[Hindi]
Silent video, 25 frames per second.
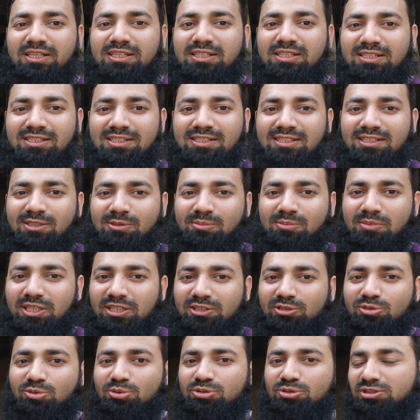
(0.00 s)
पे
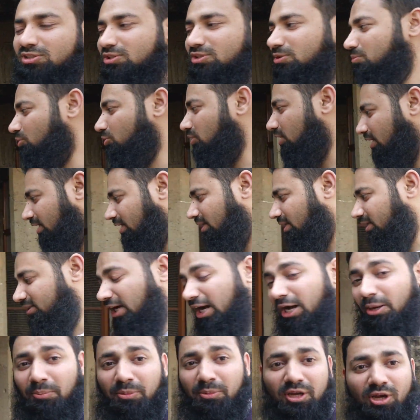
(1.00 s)
मेरे दोस्त ने बुलाया
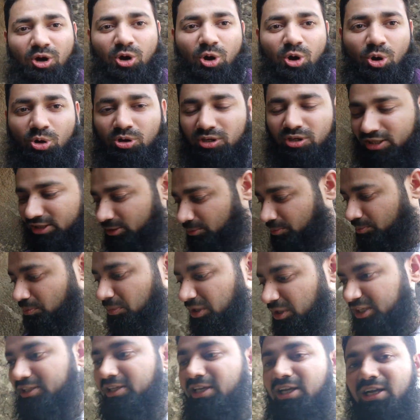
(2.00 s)
यहाँ पे और ही
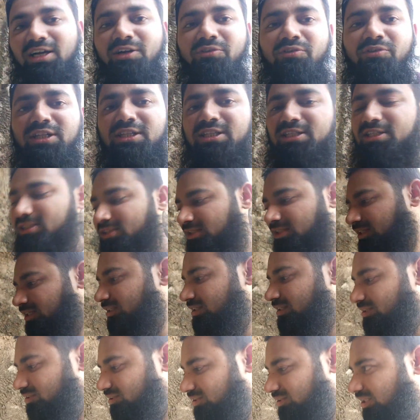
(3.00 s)
बढ़िया वाले
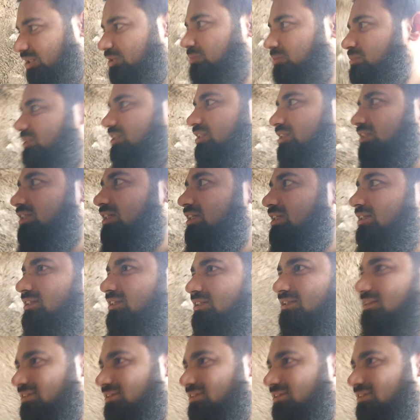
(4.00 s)
स्कल्पचर हैं